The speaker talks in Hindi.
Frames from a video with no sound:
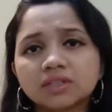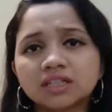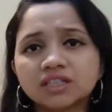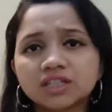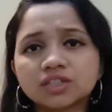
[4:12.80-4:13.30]

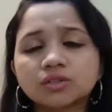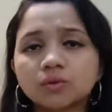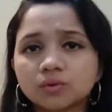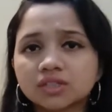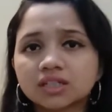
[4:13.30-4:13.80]
इरिटेशन
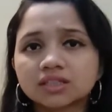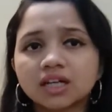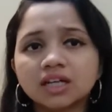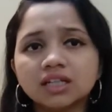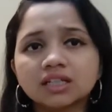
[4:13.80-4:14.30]
हो सकता
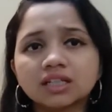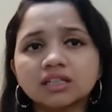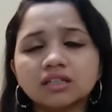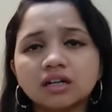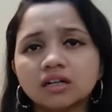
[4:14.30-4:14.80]
है
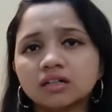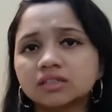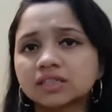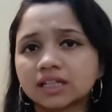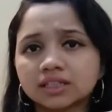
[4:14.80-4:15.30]
लेकिन
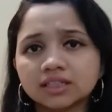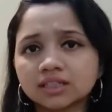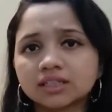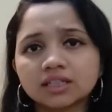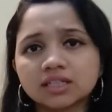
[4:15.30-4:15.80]
ज़्यादा
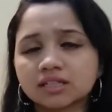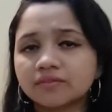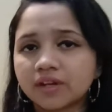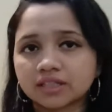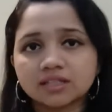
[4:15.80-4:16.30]
देर तक इसका
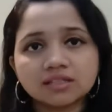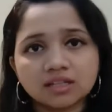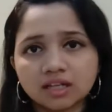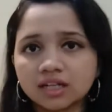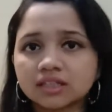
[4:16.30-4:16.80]
फ्रैगनेंस
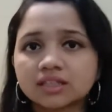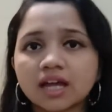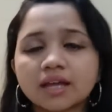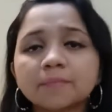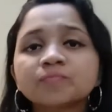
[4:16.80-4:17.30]
नहीं रहता
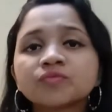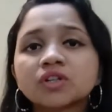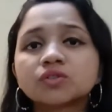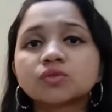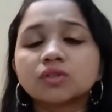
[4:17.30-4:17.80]
है
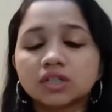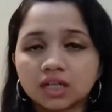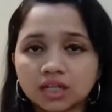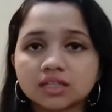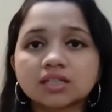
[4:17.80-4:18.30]
तो
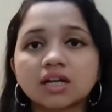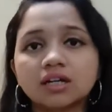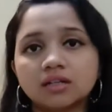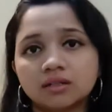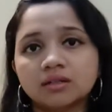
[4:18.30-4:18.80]
ये
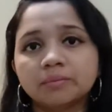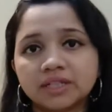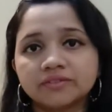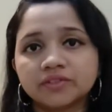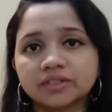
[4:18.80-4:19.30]
इसका
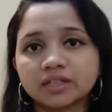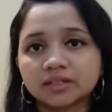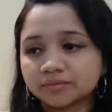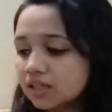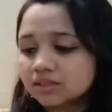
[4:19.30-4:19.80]
बेनिफिट
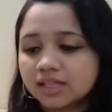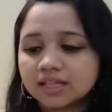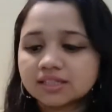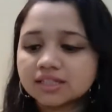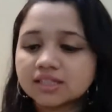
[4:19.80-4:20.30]
है
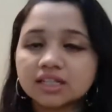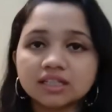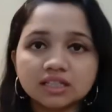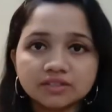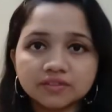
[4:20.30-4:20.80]
नेक्स्ट इज़
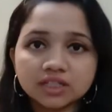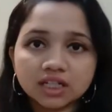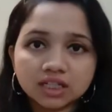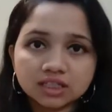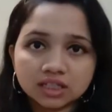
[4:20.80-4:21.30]
फ्री
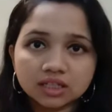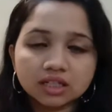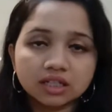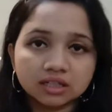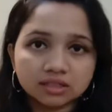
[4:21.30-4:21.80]
का
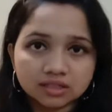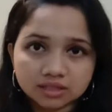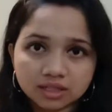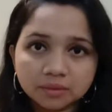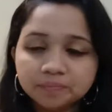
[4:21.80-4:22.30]
ये
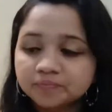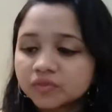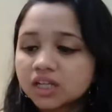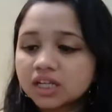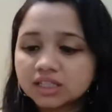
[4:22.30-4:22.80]
स्क्रब
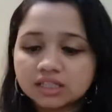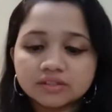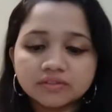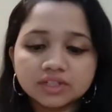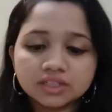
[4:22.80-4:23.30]

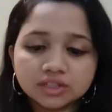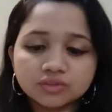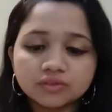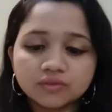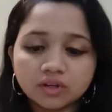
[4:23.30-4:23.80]
फ्री
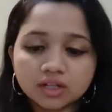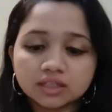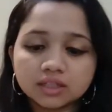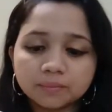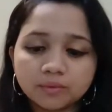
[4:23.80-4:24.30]
जीजू
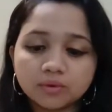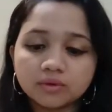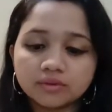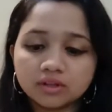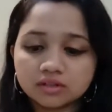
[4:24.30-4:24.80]
वॉल्कनिक
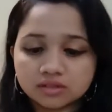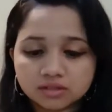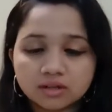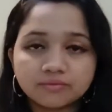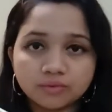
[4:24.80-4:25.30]
पोर
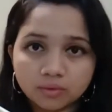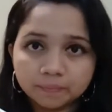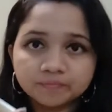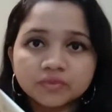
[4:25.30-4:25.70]
स्क्रब फोम